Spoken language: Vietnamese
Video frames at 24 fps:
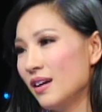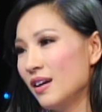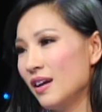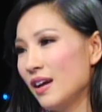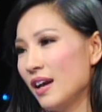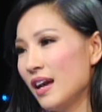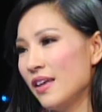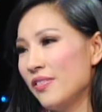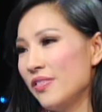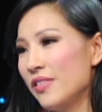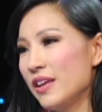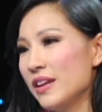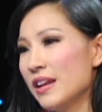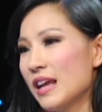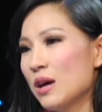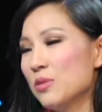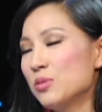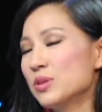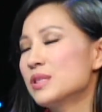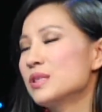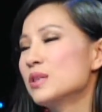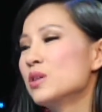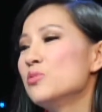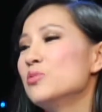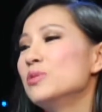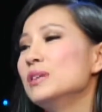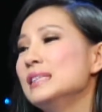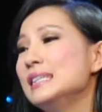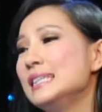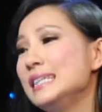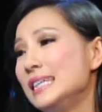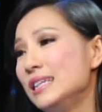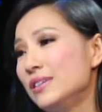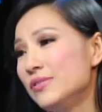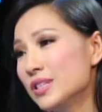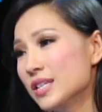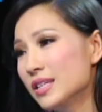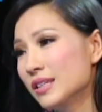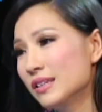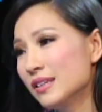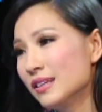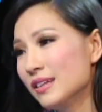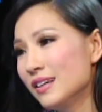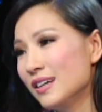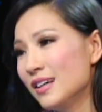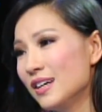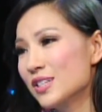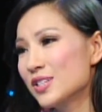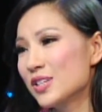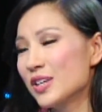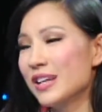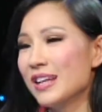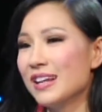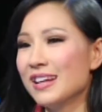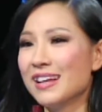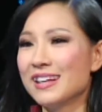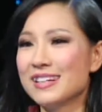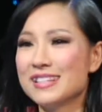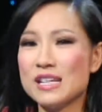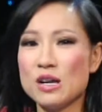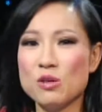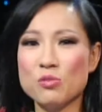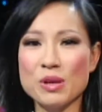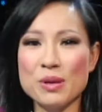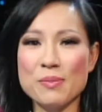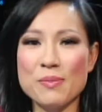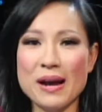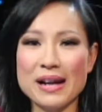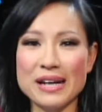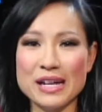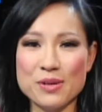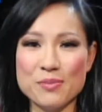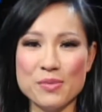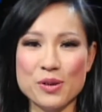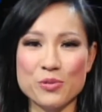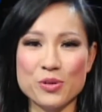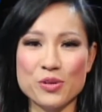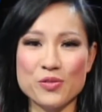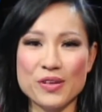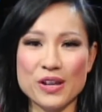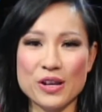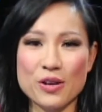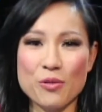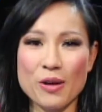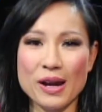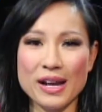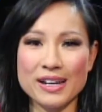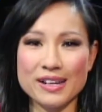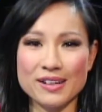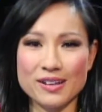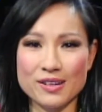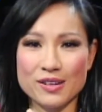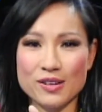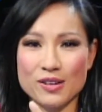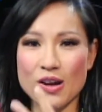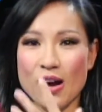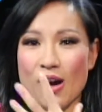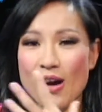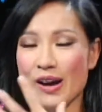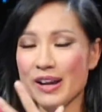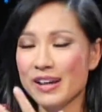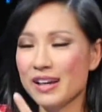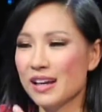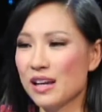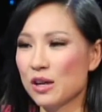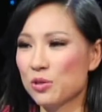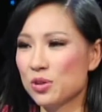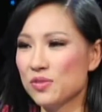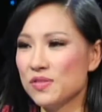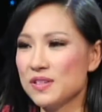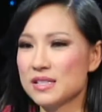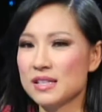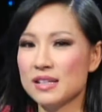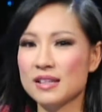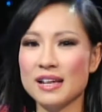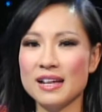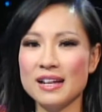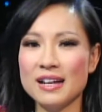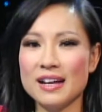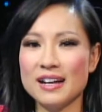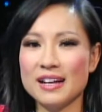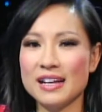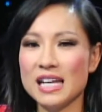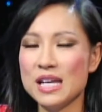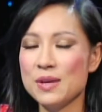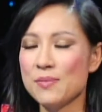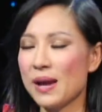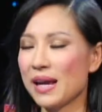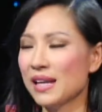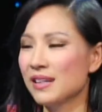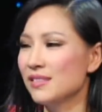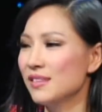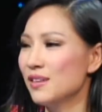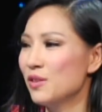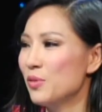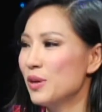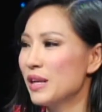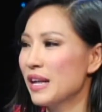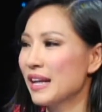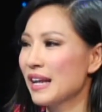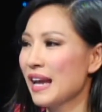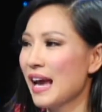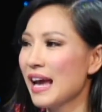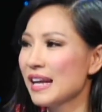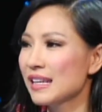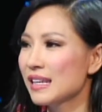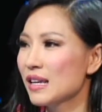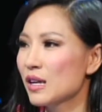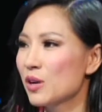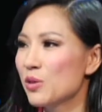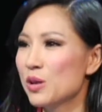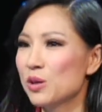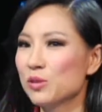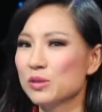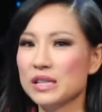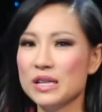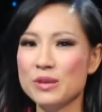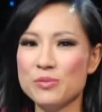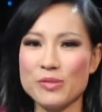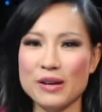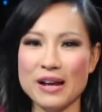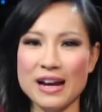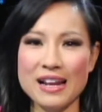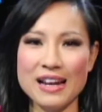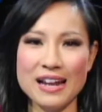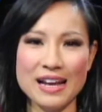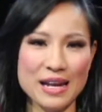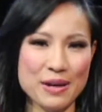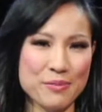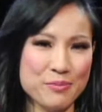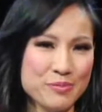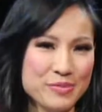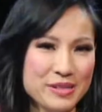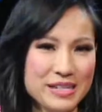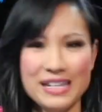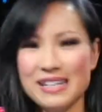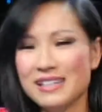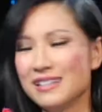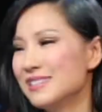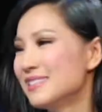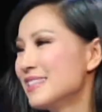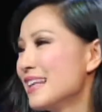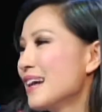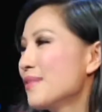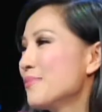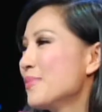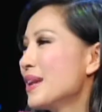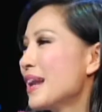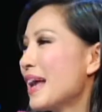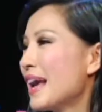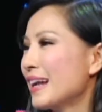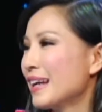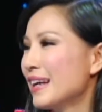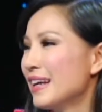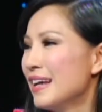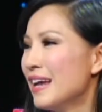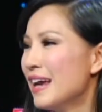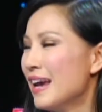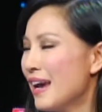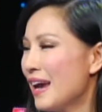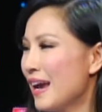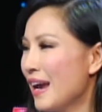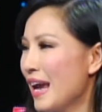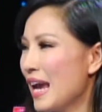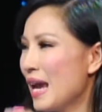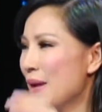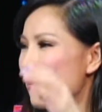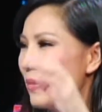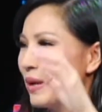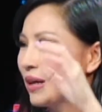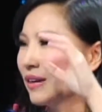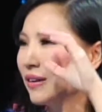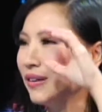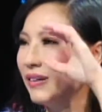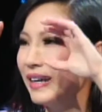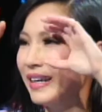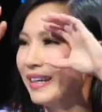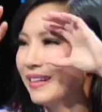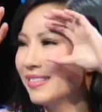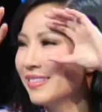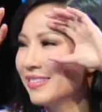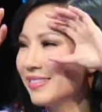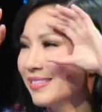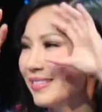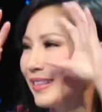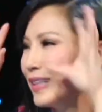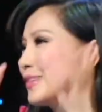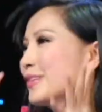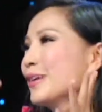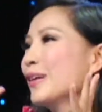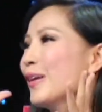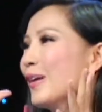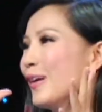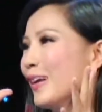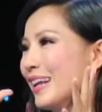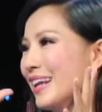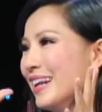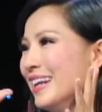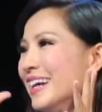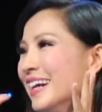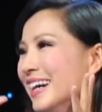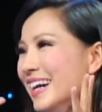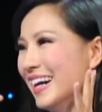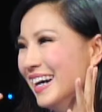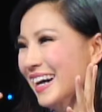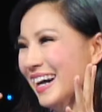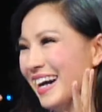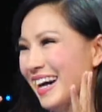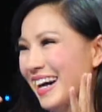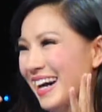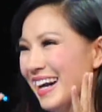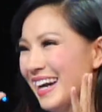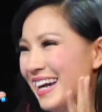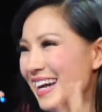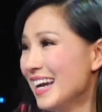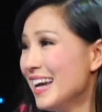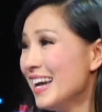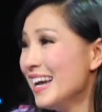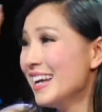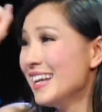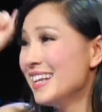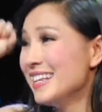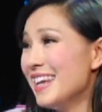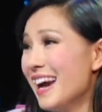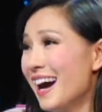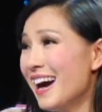And then I was so relieved. Cho nên là trong cái băng, nếu mà quý vị quay coi đó là quý vị sẽ thấy là khi mà anh Tường Nguyên anh hát cái câu đầu tiên một cái là em nhìn sang bên anh ấy cười tươi. Em mới cười tít lò lên. Nhớ